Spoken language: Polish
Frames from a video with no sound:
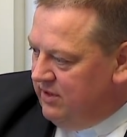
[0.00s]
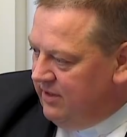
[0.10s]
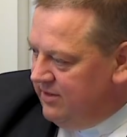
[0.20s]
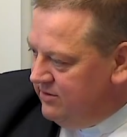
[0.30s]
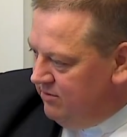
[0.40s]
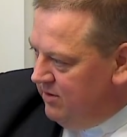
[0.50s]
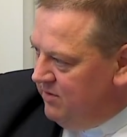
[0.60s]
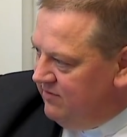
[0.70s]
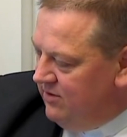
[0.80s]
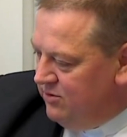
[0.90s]
A kiedy są
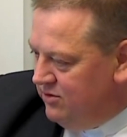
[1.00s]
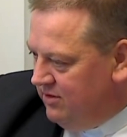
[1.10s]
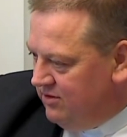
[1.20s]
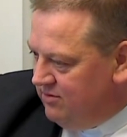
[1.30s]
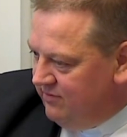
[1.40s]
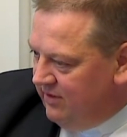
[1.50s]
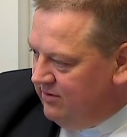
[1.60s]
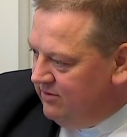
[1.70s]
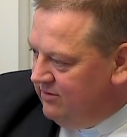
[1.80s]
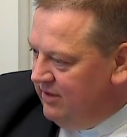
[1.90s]
niepewności, to
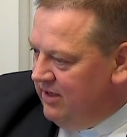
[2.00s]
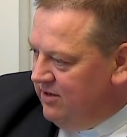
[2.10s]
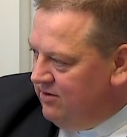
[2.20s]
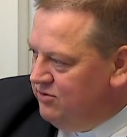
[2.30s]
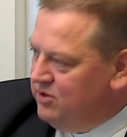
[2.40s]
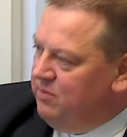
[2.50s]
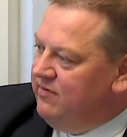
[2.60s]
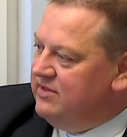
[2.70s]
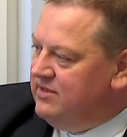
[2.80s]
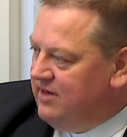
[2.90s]
człowieku rodzi się
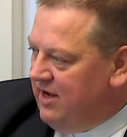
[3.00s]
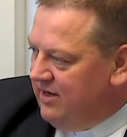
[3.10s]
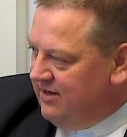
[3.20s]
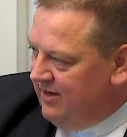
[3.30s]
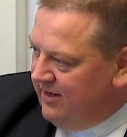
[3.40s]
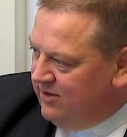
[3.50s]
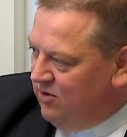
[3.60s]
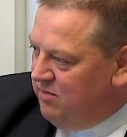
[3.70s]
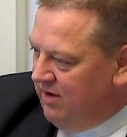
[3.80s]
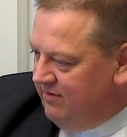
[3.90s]
pewien strach, lęk,
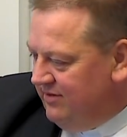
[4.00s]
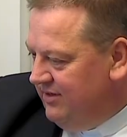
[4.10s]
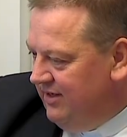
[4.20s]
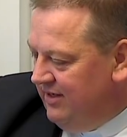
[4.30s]
obawy,